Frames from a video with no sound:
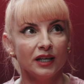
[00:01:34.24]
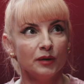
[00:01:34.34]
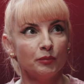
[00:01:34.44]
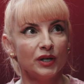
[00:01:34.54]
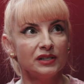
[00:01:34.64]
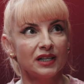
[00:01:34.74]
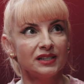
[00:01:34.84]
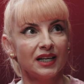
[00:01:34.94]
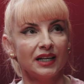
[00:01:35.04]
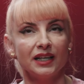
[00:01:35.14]
y por esta
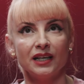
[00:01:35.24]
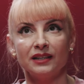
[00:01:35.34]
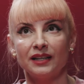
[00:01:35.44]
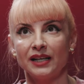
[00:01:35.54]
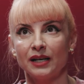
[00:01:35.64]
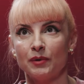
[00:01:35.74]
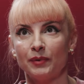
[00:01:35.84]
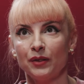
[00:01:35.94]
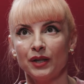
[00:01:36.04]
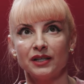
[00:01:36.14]
serie Italia me
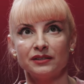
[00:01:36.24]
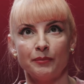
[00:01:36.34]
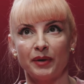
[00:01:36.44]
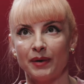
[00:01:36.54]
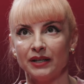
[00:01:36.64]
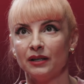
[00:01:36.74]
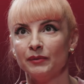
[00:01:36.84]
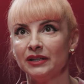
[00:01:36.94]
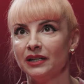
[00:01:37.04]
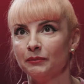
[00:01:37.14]
parece que está
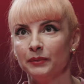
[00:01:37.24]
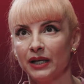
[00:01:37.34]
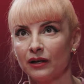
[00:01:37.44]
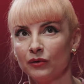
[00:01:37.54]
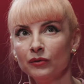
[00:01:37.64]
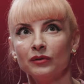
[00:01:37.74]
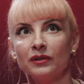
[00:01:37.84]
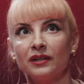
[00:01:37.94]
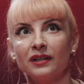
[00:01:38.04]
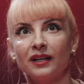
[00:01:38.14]
permanentemente en invierno.
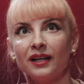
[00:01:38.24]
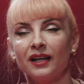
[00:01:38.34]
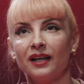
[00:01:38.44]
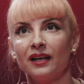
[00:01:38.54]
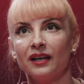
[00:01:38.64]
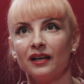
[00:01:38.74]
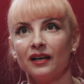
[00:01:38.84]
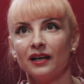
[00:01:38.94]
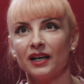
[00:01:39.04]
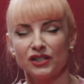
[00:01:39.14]

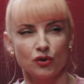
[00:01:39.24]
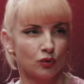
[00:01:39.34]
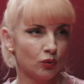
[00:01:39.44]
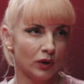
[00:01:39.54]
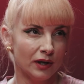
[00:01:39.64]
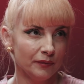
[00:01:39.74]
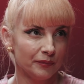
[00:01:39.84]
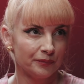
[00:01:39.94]
Es oscura,